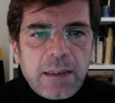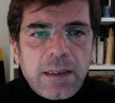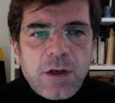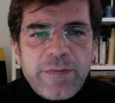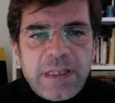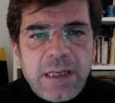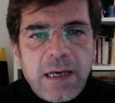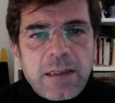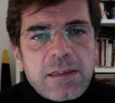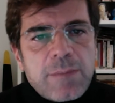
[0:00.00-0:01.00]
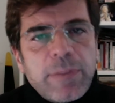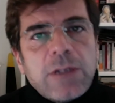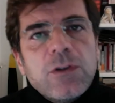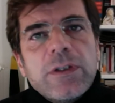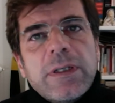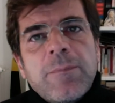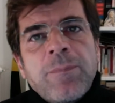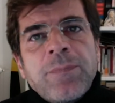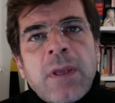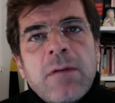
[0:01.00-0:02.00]
E Covid Diaries per noi
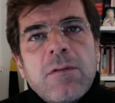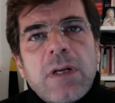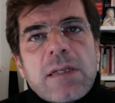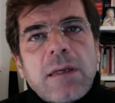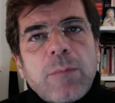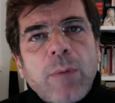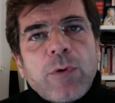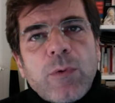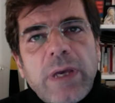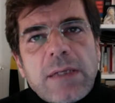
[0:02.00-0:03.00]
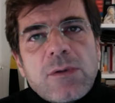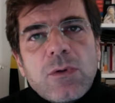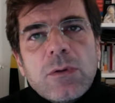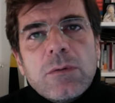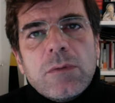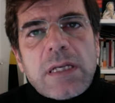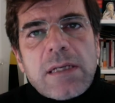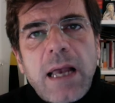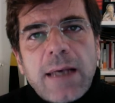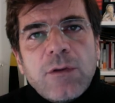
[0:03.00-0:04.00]
vuole essere proprio questo, una
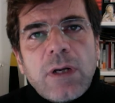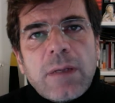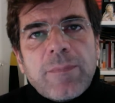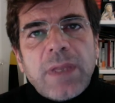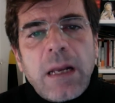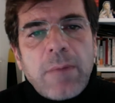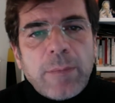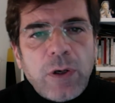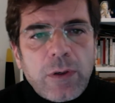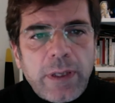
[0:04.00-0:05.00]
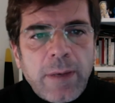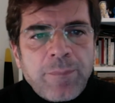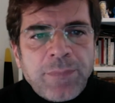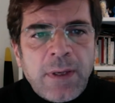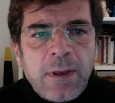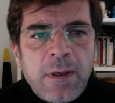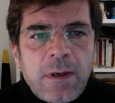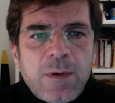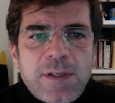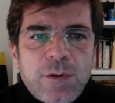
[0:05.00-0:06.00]
scatola della memoria.
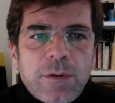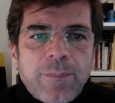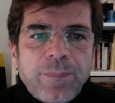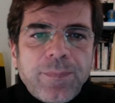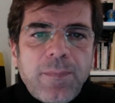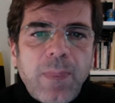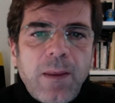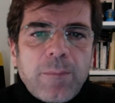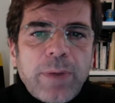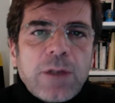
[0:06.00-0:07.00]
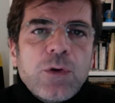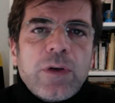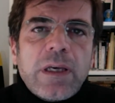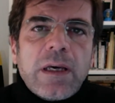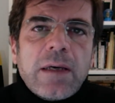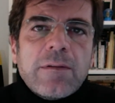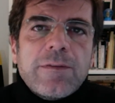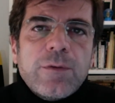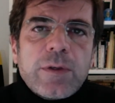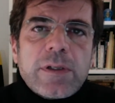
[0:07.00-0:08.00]
Questo per noi è
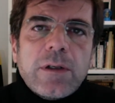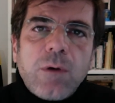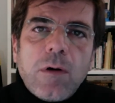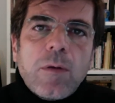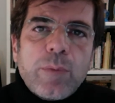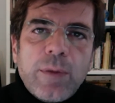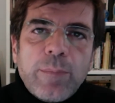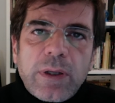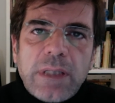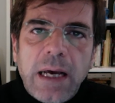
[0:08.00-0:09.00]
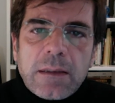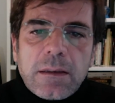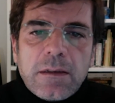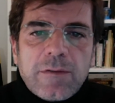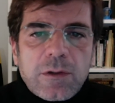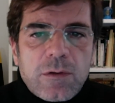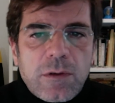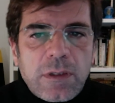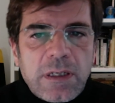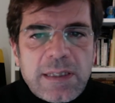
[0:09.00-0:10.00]
forse il ruolo più importante del
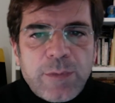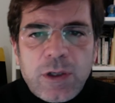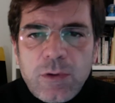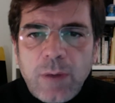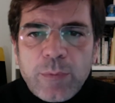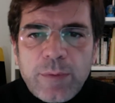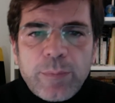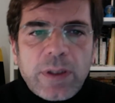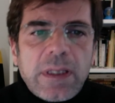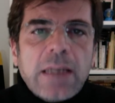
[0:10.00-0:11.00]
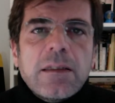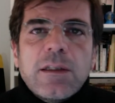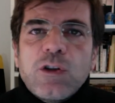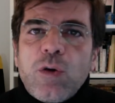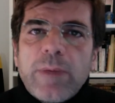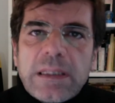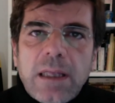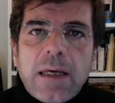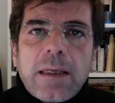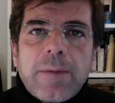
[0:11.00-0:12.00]
fotogiornalismo, ancora più importante di
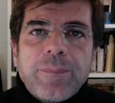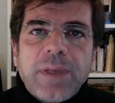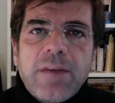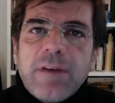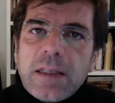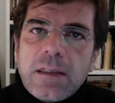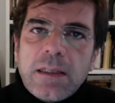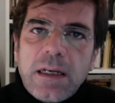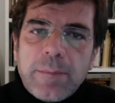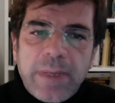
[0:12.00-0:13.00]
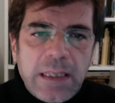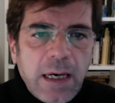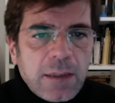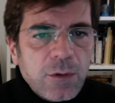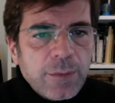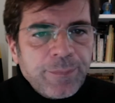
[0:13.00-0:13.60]
documentare i fatti nell'immediato.